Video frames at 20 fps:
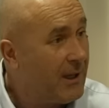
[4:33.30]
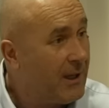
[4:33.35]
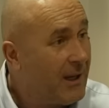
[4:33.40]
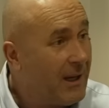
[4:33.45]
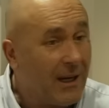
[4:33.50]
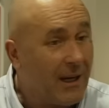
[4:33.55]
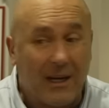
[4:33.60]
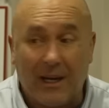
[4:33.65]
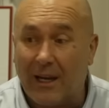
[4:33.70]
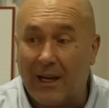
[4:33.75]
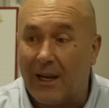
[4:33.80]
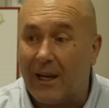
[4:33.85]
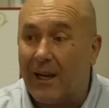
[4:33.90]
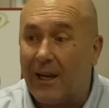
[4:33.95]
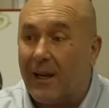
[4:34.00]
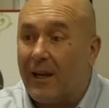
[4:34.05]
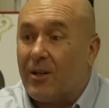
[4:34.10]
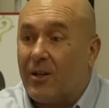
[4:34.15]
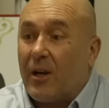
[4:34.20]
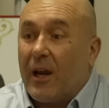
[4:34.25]

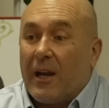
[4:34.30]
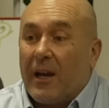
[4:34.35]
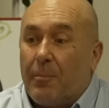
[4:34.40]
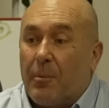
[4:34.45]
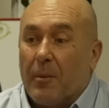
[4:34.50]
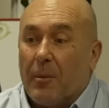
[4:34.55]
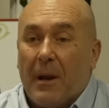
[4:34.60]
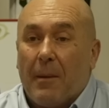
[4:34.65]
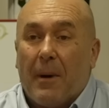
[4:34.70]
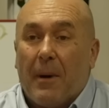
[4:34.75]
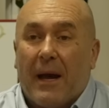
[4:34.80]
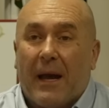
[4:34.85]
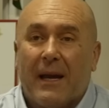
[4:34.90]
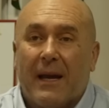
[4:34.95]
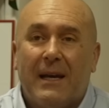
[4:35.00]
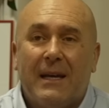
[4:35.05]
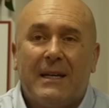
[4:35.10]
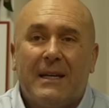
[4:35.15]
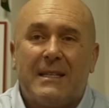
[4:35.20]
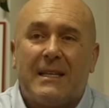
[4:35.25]
E, cioè, il problema è
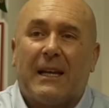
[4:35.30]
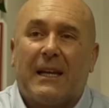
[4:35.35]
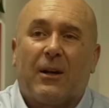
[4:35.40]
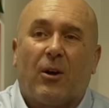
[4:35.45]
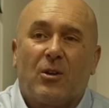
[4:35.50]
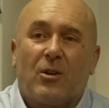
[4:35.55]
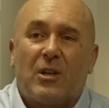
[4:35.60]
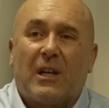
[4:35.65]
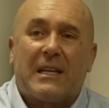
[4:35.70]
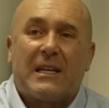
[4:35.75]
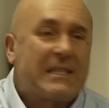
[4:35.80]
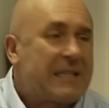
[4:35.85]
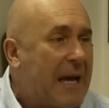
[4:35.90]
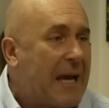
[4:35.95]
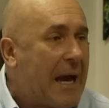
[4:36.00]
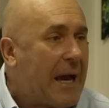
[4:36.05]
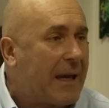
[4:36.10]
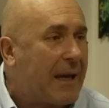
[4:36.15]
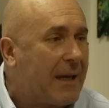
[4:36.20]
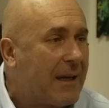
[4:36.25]
se le cose le
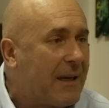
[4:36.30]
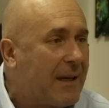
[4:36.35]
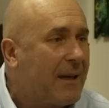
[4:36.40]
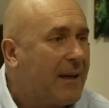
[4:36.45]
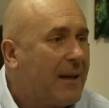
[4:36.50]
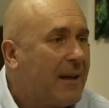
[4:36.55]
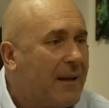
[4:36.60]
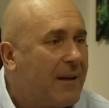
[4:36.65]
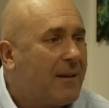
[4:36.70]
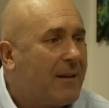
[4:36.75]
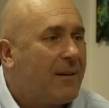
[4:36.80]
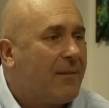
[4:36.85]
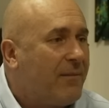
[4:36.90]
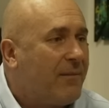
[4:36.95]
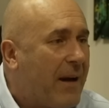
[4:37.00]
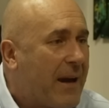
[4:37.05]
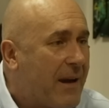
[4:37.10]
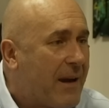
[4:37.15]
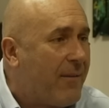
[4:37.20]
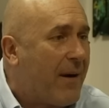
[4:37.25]
sai eh,
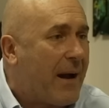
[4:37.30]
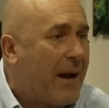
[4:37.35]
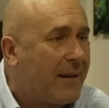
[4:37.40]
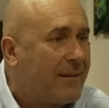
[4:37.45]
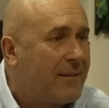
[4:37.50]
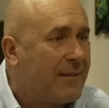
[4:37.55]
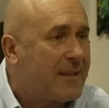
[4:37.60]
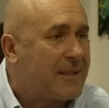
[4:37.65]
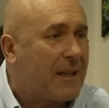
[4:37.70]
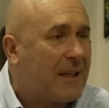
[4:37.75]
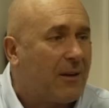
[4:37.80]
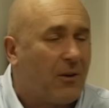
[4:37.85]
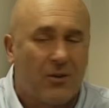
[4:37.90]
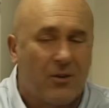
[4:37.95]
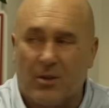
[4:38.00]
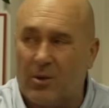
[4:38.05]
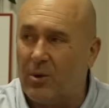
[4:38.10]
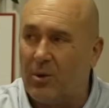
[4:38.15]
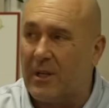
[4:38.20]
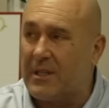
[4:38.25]
vai avanti, se le
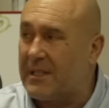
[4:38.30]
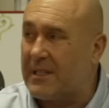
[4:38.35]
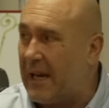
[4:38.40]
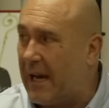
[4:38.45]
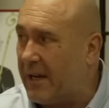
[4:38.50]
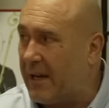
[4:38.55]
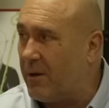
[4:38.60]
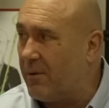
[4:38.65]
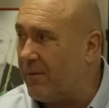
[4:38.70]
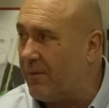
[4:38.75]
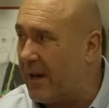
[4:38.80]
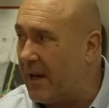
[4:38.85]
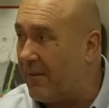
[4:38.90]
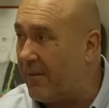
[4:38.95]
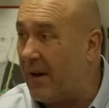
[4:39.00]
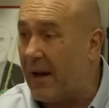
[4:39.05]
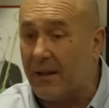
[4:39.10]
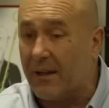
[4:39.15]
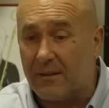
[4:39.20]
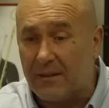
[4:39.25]
cose non le sai non vai
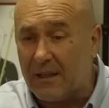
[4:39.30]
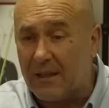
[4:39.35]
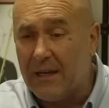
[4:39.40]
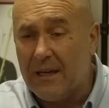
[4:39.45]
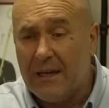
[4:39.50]
avanti.